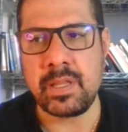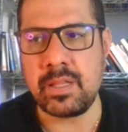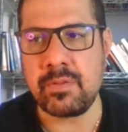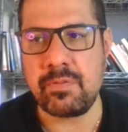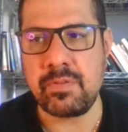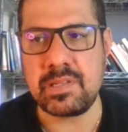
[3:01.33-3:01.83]
a
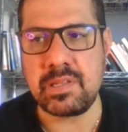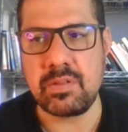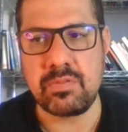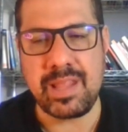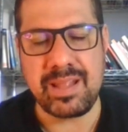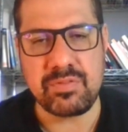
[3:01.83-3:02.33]
defesa do,
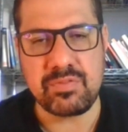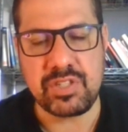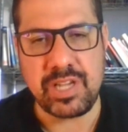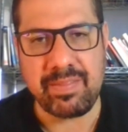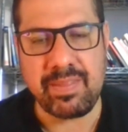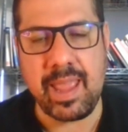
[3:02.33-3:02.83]
do
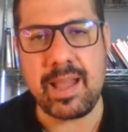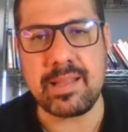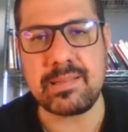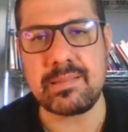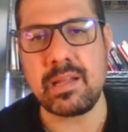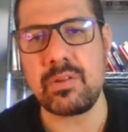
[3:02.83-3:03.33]
dia
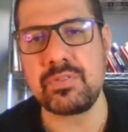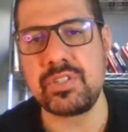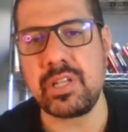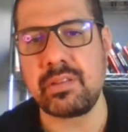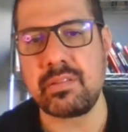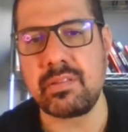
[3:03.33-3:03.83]
10 ao
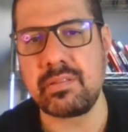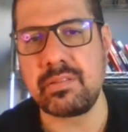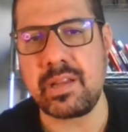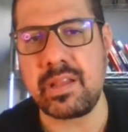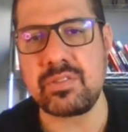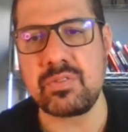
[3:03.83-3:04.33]
dia
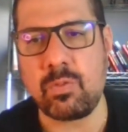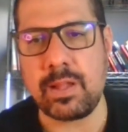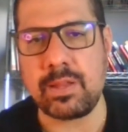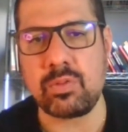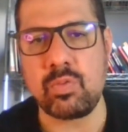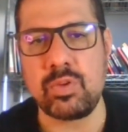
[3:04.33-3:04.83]
13 ou
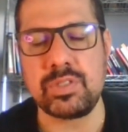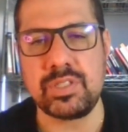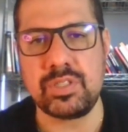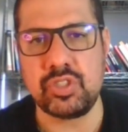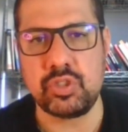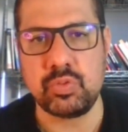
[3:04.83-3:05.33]
14
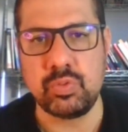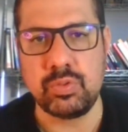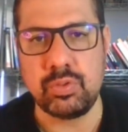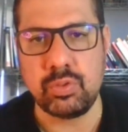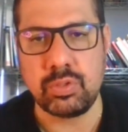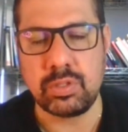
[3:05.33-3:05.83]
de
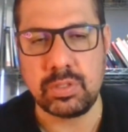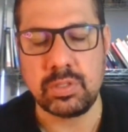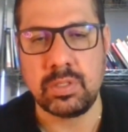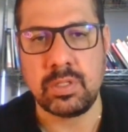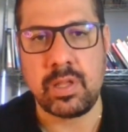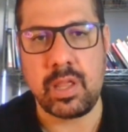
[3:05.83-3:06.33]
julho.
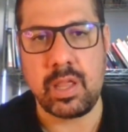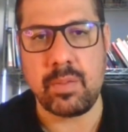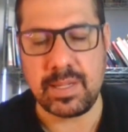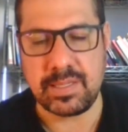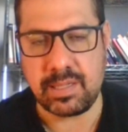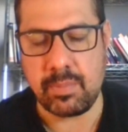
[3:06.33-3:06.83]
É
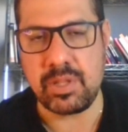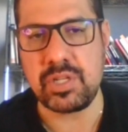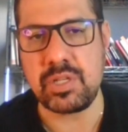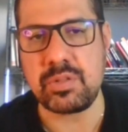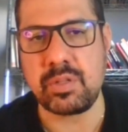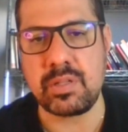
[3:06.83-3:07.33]
basicamente
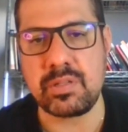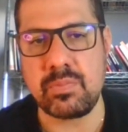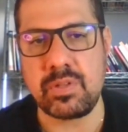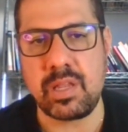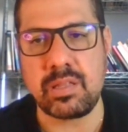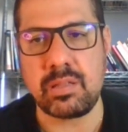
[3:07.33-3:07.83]
isso que nós vamos
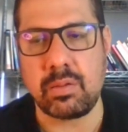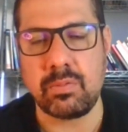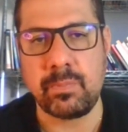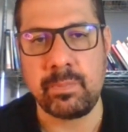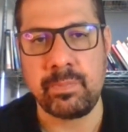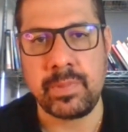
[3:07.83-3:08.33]
ter,
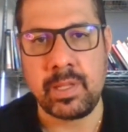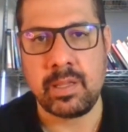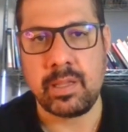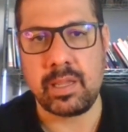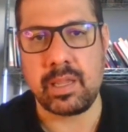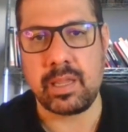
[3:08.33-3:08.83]
então,
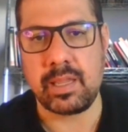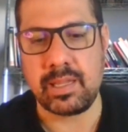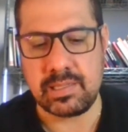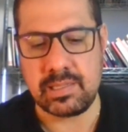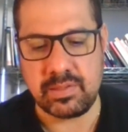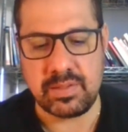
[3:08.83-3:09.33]
é,
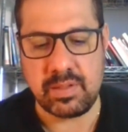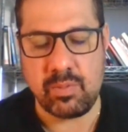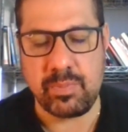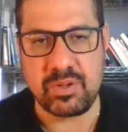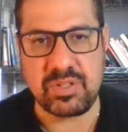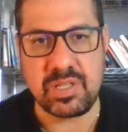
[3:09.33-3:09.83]
ao então, é
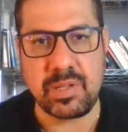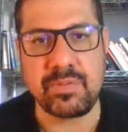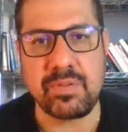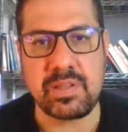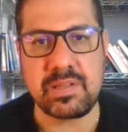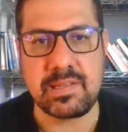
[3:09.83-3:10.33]
período de
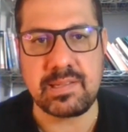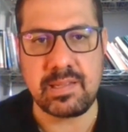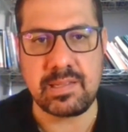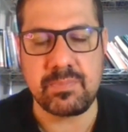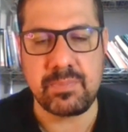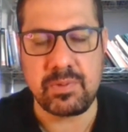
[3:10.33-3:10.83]
defesas
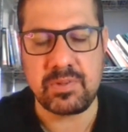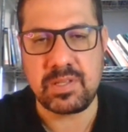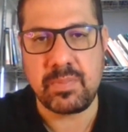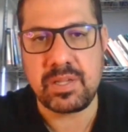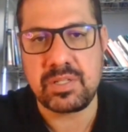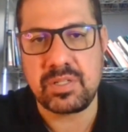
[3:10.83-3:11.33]
nesse primeiro
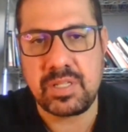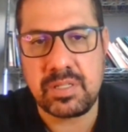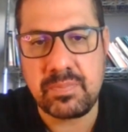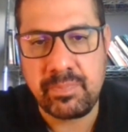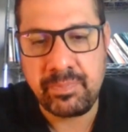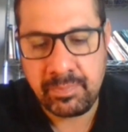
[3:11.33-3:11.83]
semestre
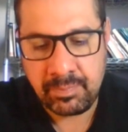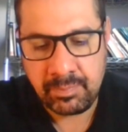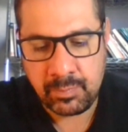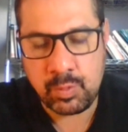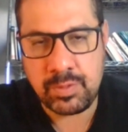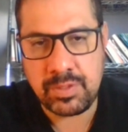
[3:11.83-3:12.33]
de
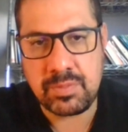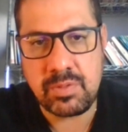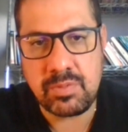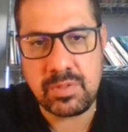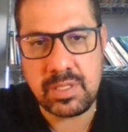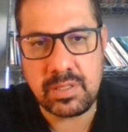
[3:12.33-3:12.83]

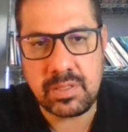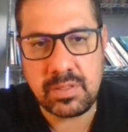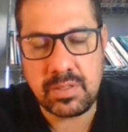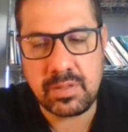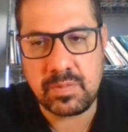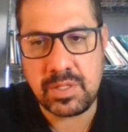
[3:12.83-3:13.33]

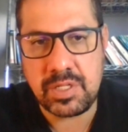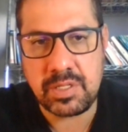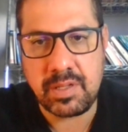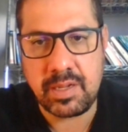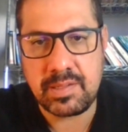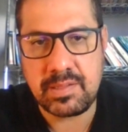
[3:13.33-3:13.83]

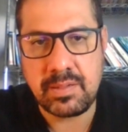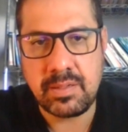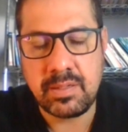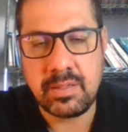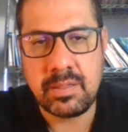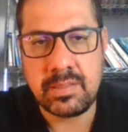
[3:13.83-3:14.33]
2023.
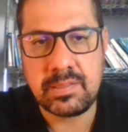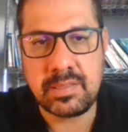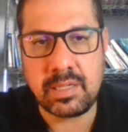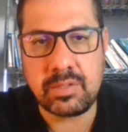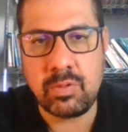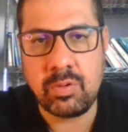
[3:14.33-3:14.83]

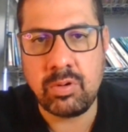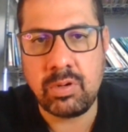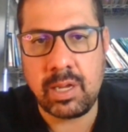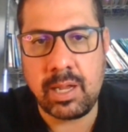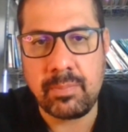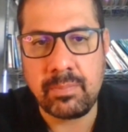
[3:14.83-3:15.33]
Certo? Vou
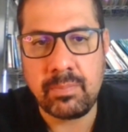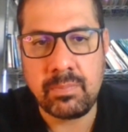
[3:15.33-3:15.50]
rolar.